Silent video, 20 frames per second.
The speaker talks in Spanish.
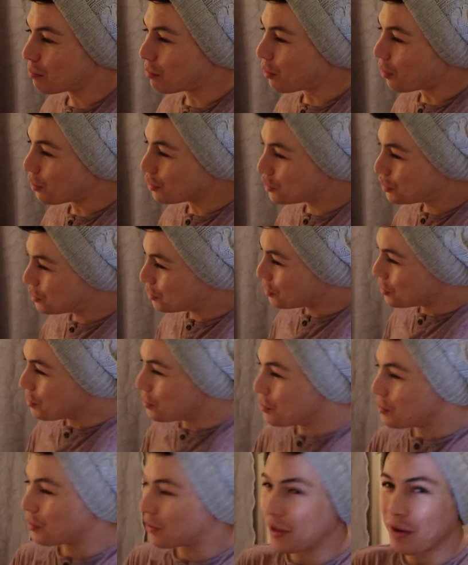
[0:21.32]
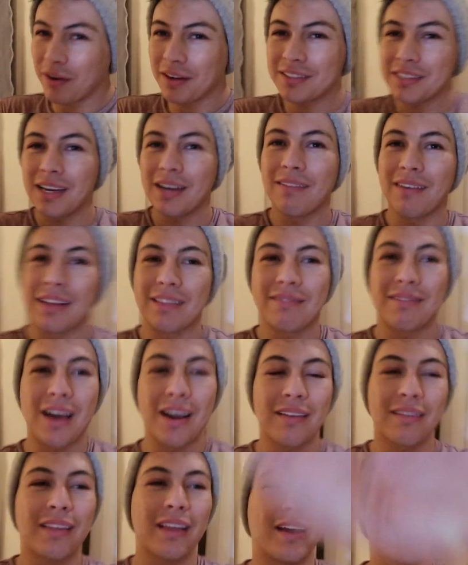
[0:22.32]
Postu. Pues pues ¿Qué horas de
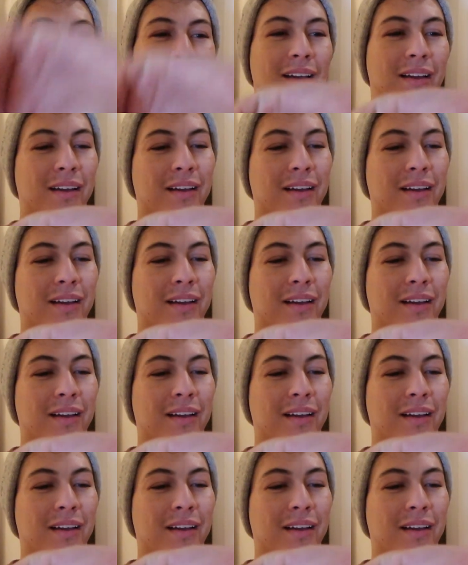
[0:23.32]
levantarte?